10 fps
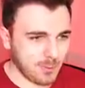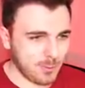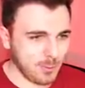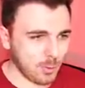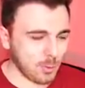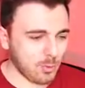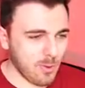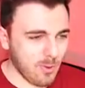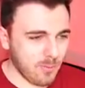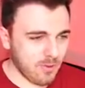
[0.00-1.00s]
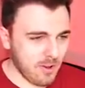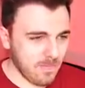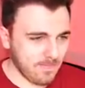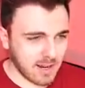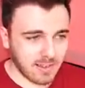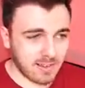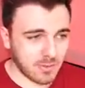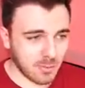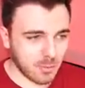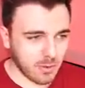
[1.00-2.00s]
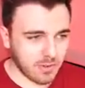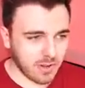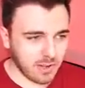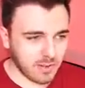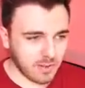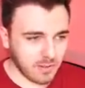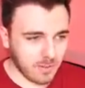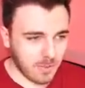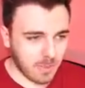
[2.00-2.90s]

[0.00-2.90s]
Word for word: je suis de retour enfin, et là, si je me foire direct...